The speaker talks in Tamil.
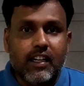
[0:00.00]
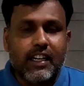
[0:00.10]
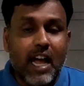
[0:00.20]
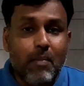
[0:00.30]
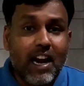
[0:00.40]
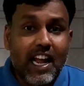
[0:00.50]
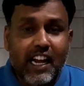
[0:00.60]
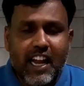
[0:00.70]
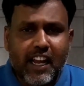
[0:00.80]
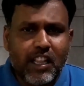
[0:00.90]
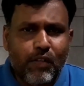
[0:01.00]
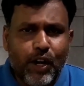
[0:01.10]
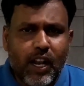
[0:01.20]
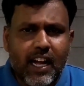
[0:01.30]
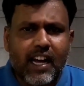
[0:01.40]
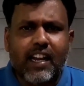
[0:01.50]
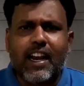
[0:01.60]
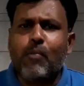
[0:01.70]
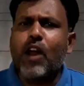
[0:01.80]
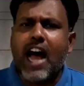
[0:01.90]
நண்பர்களே இன்னைக்கு இந்த வீடியோவில்
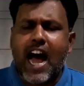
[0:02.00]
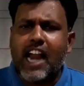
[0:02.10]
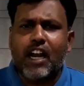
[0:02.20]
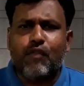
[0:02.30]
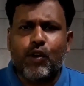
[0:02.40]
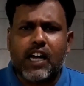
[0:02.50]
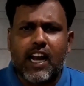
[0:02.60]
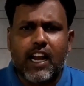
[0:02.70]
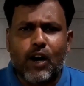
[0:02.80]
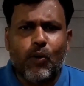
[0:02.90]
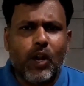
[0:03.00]
நம்முடைய ஆண்ட்ராய்ட் ஃபோனுக்கான